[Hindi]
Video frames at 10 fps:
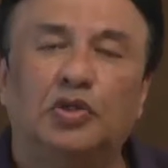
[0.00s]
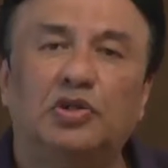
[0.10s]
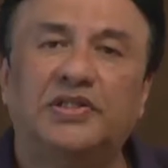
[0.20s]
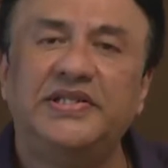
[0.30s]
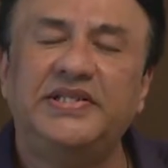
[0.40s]

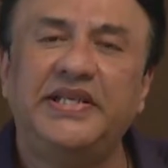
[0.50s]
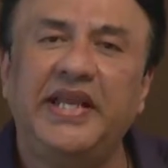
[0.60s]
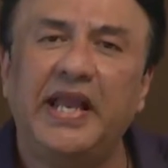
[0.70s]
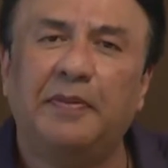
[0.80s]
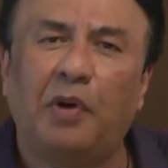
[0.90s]
तुलसी जी
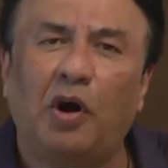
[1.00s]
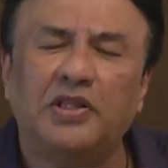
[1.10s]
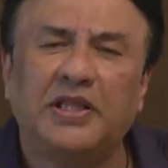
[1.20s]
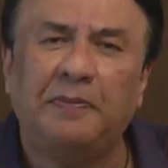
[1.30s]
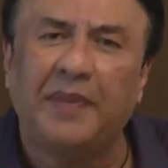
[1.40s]
एक
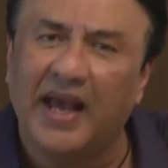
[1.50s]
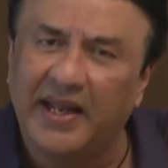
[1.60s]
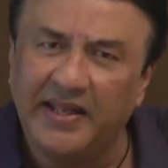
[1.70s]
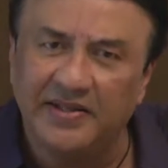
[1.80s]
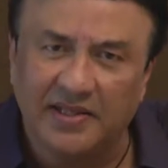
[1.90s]
बहुत ही
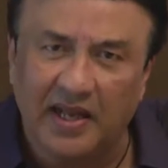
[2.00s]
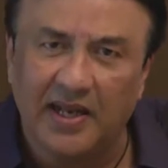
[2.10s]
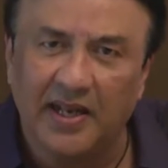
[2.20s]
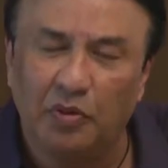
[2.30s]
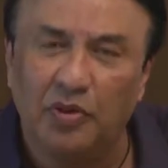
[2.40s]
प्यारी
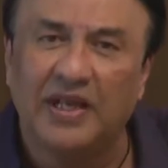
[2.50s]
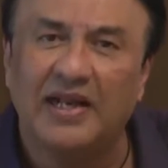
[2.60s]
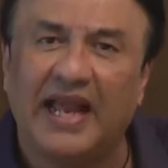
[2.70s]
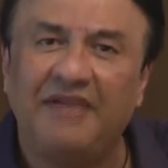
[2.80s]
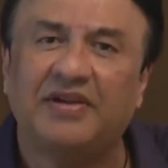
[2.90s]
इंसान है उनका
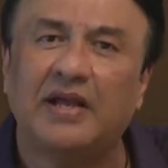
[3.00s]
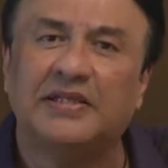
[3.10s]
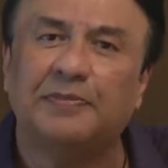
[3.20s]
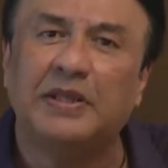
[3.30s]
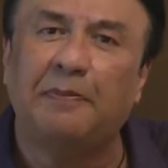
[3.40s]
लाइफ का
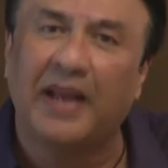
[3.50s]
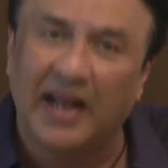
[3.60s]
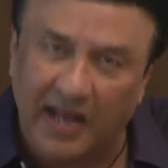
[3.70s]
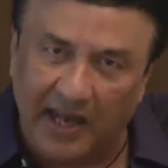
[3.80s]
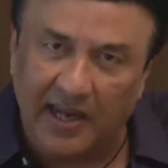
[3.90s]
सबसे
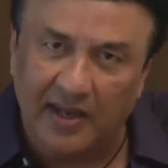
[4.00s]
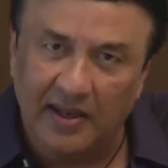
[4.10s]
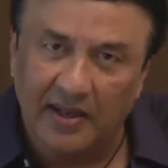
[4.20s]
पहला गाना